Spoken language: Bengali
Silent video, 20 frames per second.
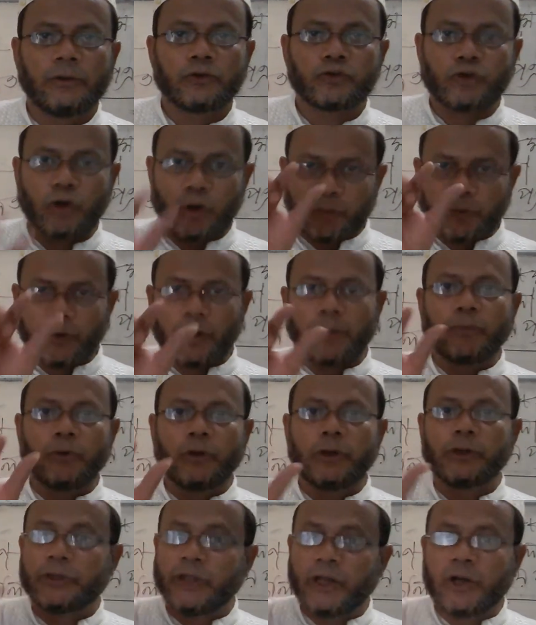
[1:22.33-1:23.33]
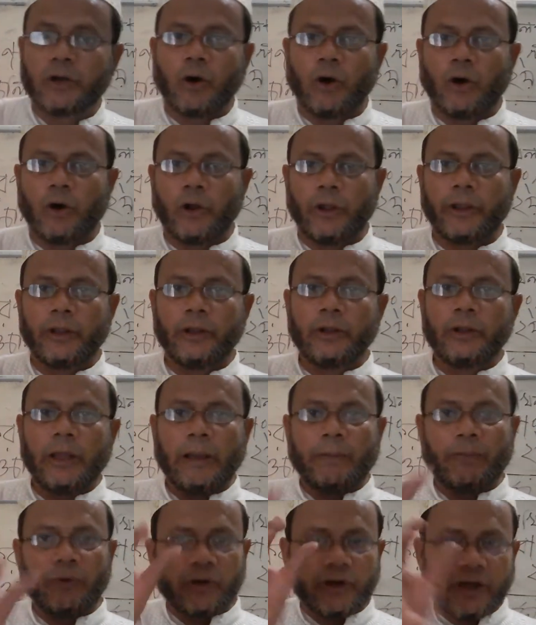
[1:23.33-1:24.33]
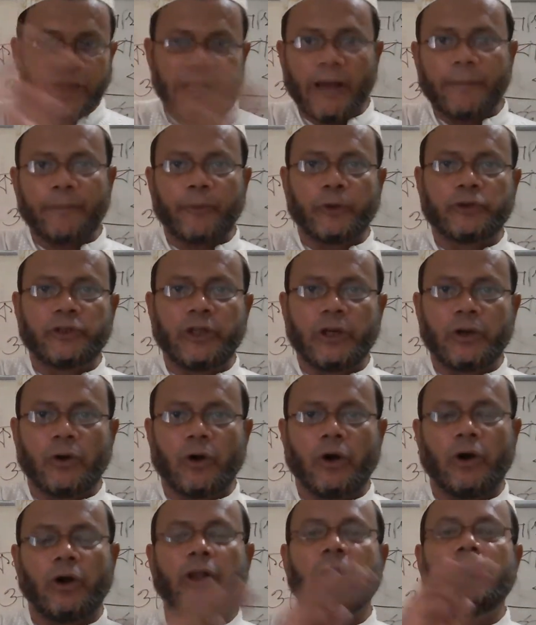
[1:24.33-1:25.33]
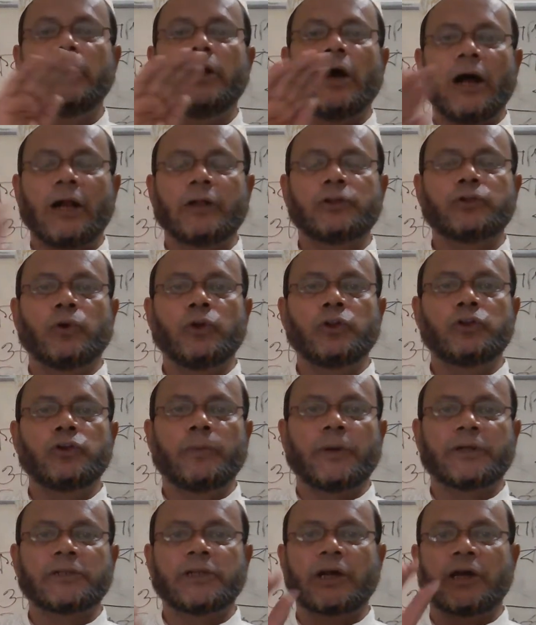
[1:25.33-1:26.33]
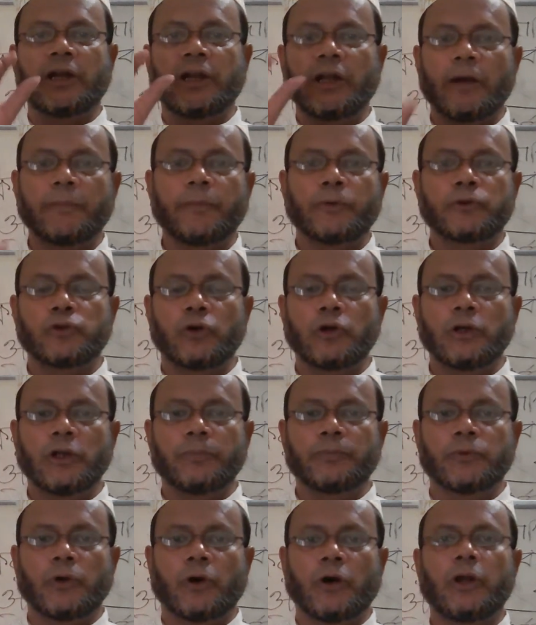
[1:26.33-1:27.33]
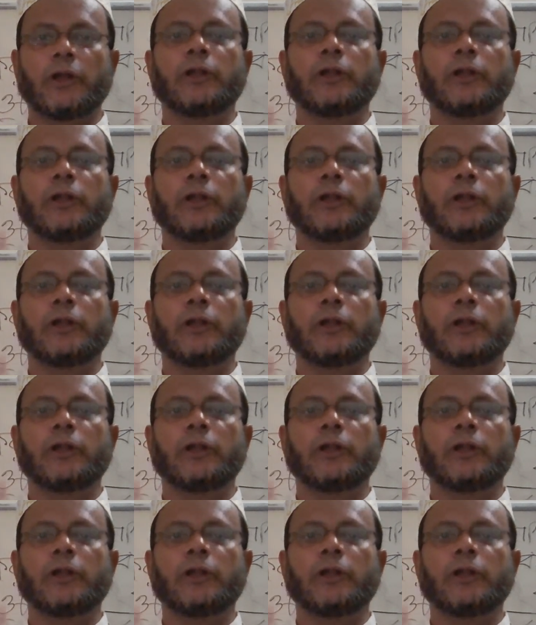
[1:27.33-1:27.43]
সর্বনামগুলি দীর্ঘ হয় এবং ক্রিয়াপদ দীর্ঘ হয় আর চলিত ভাষা ক্রিয়াপদ সংক্ষিপ্ত হয়